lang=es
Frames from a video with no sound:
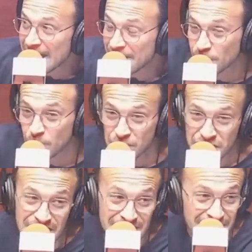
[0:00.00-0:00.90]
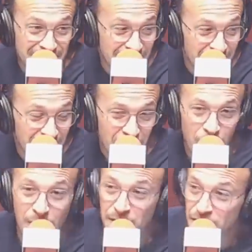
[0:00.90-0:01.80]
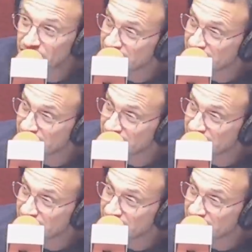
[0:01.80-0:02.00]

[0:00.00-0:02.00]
Hizo un chiste, o al menos